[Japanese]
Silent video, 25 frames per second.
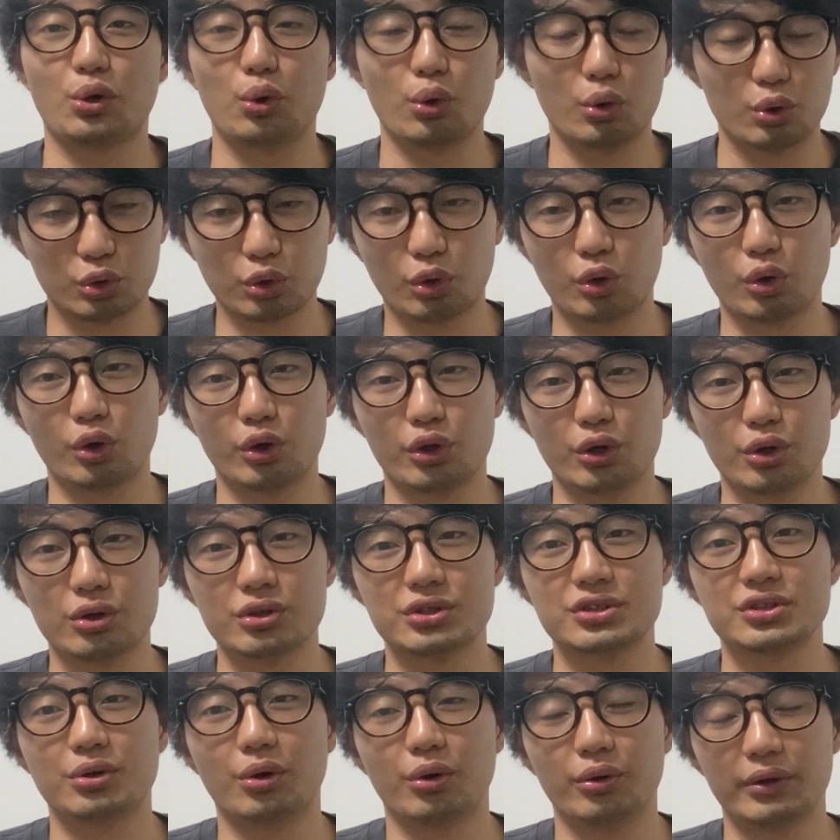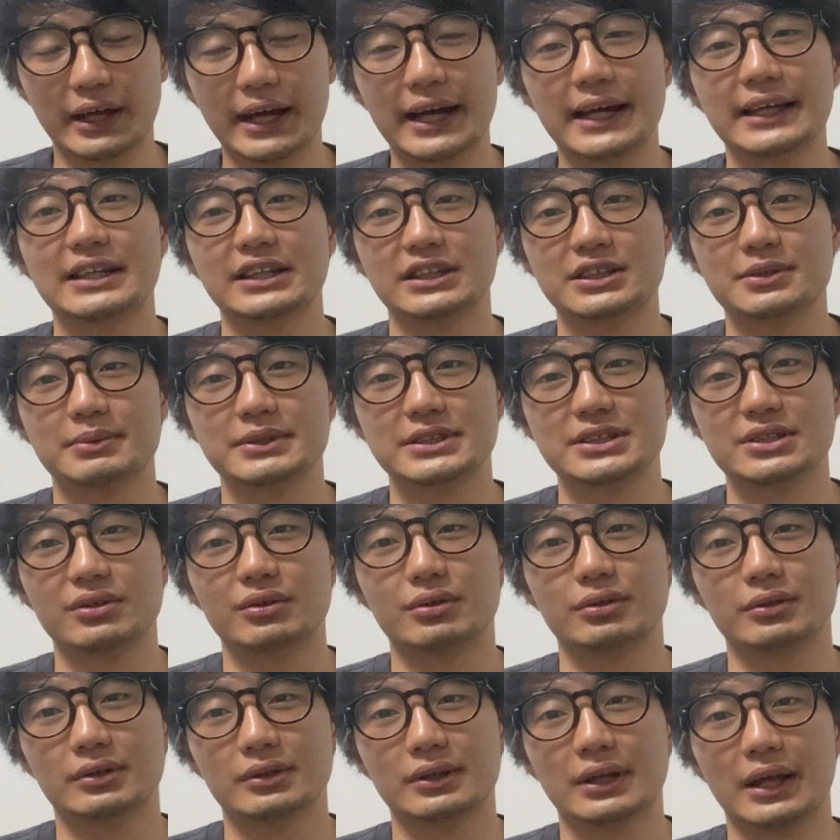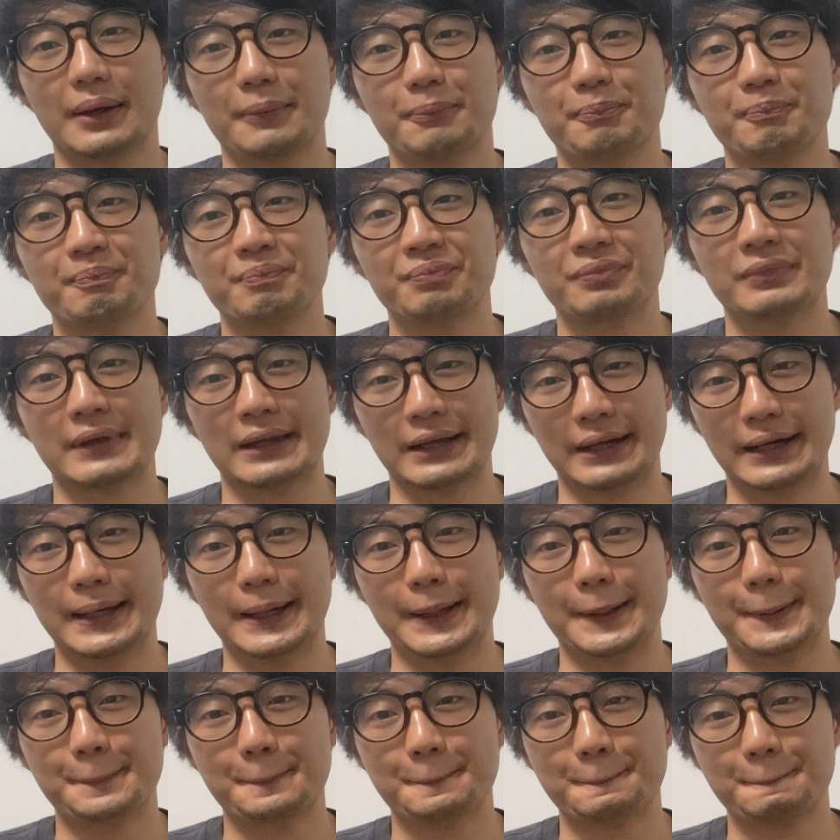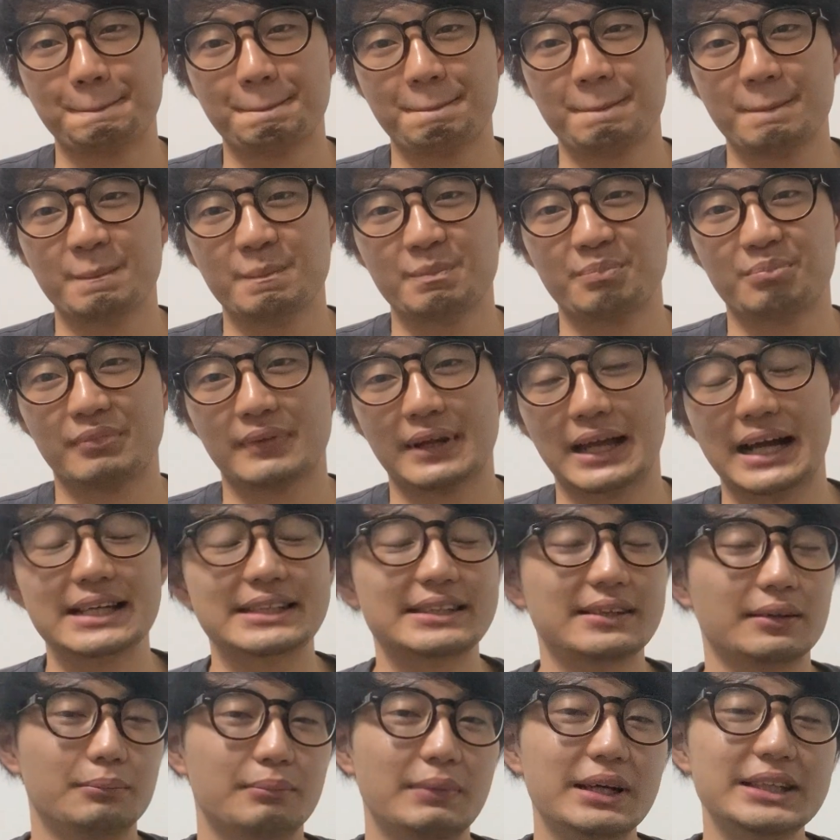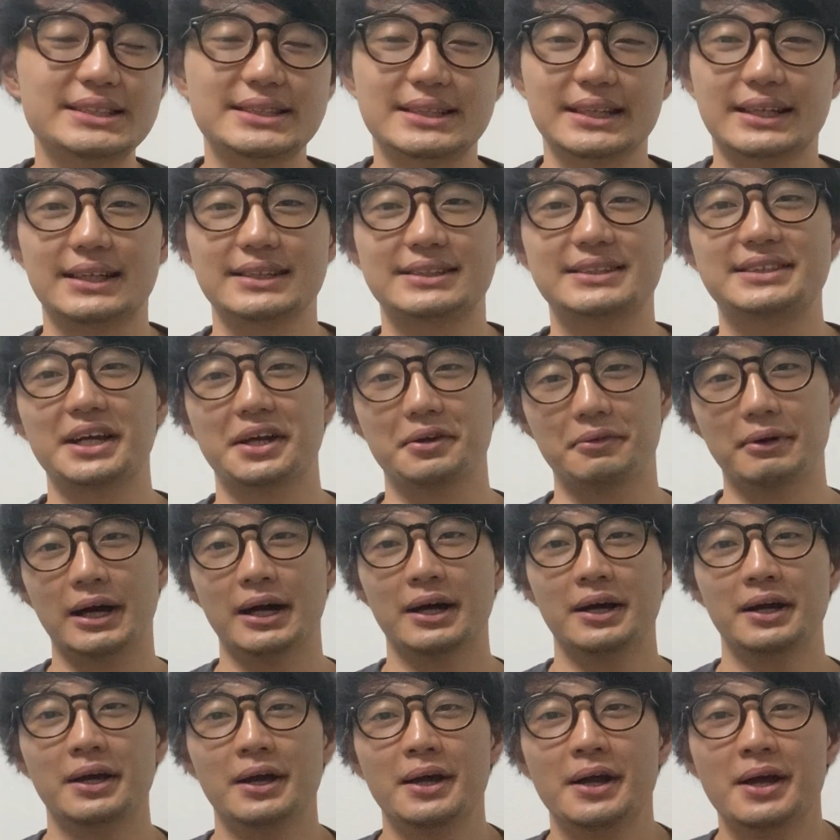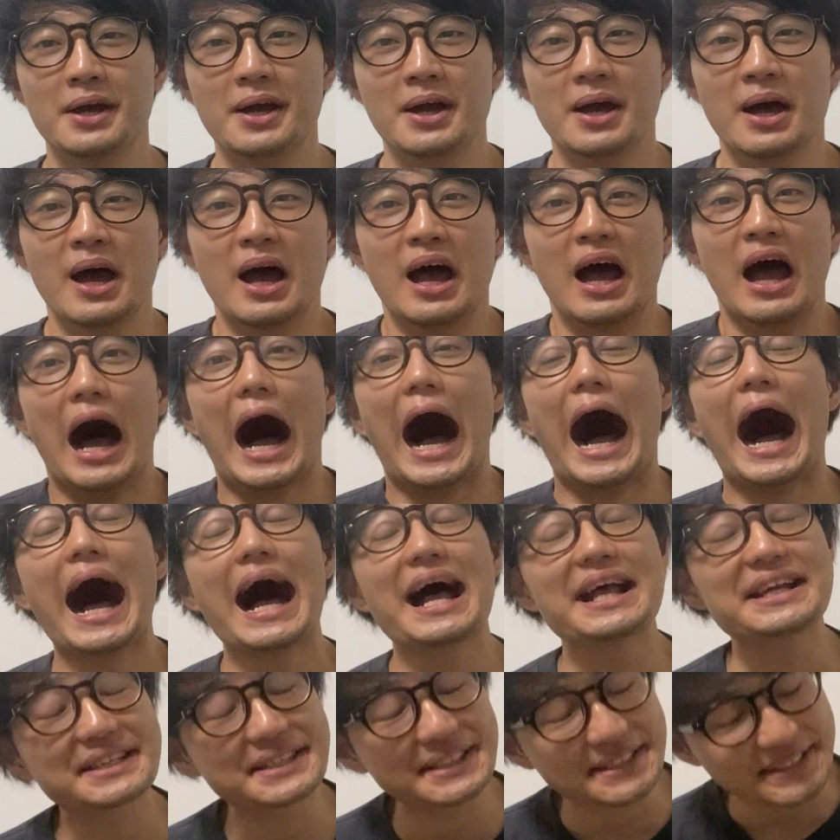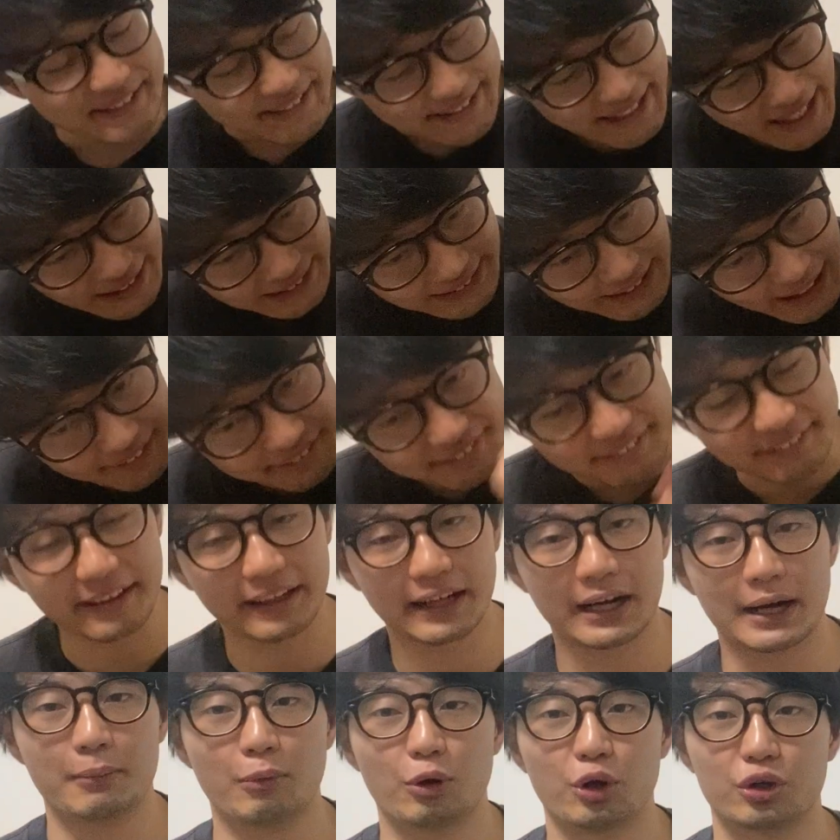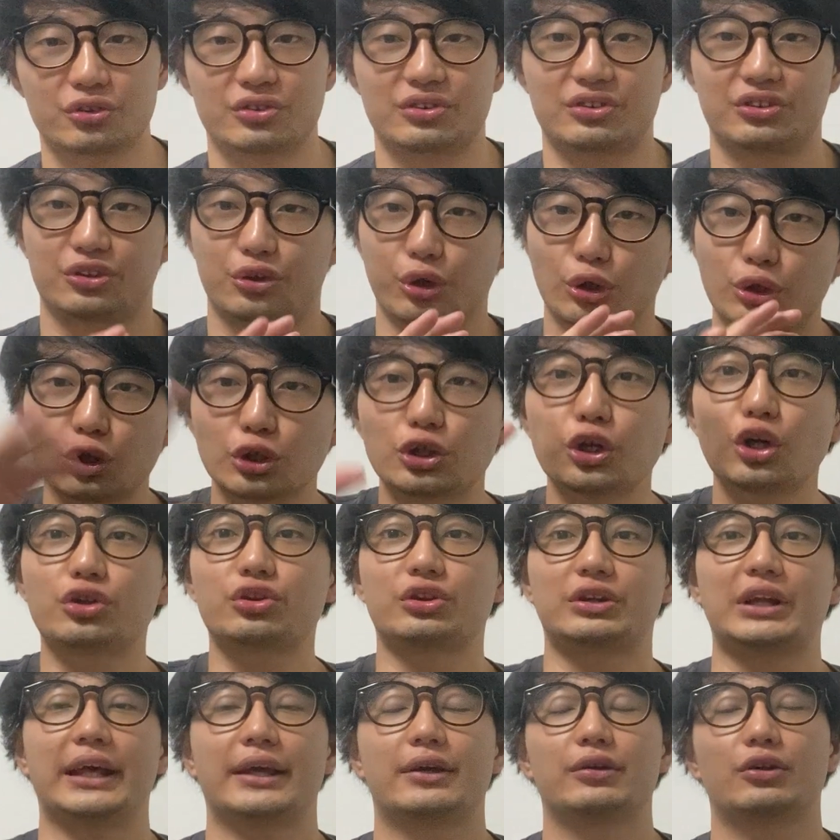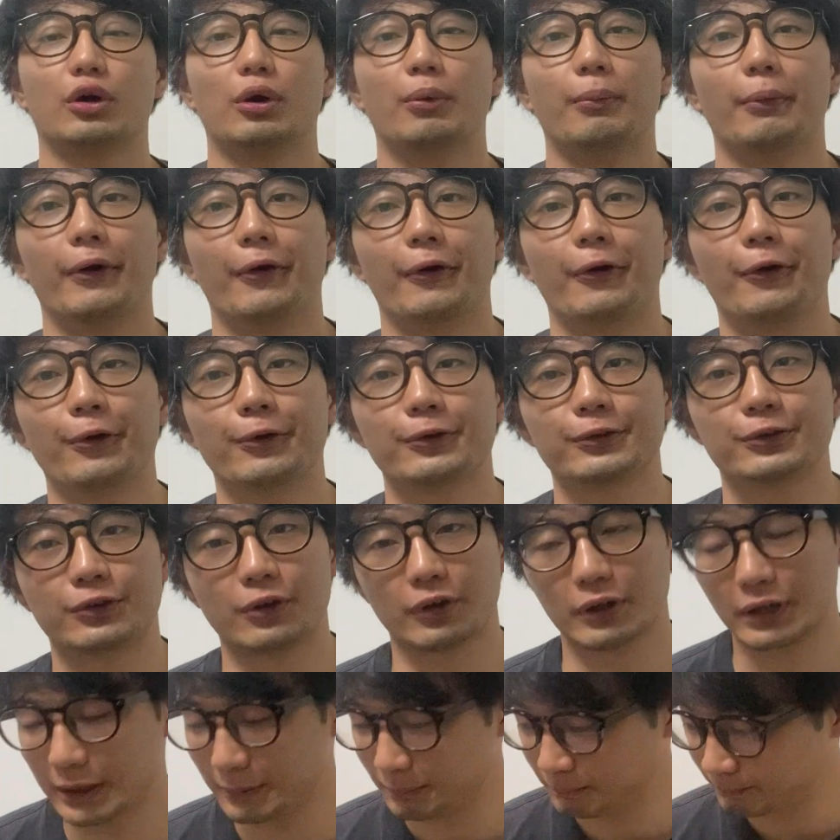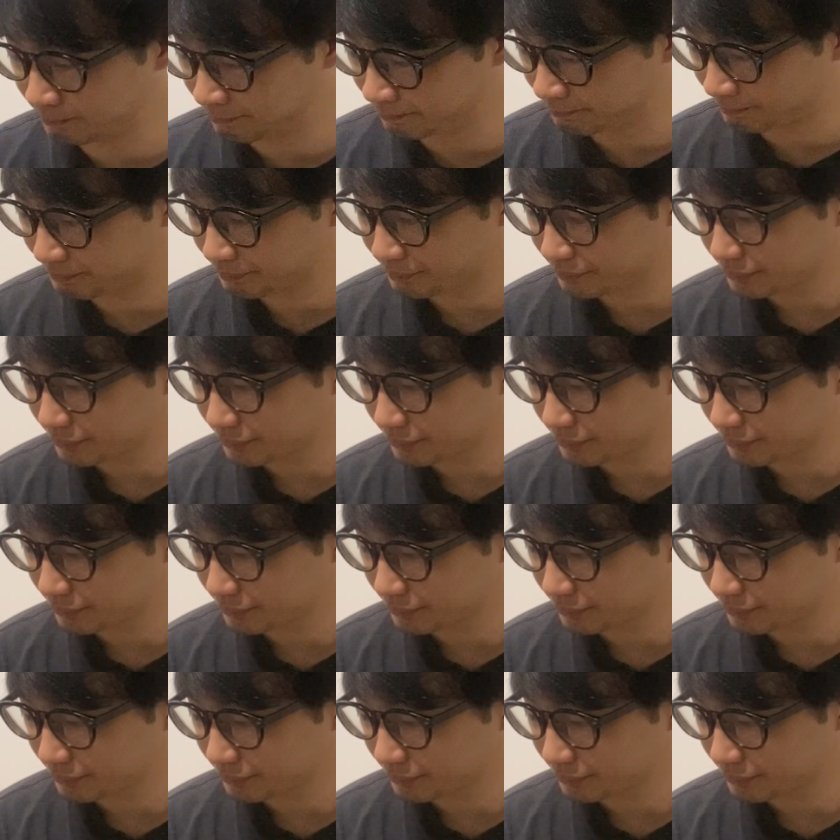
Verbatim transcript: このところよろしくお願いいたしますということで、はい。明日マジで勝ちたいわ。明日勝ったらもうドドドっていくと思う。本当に。うん。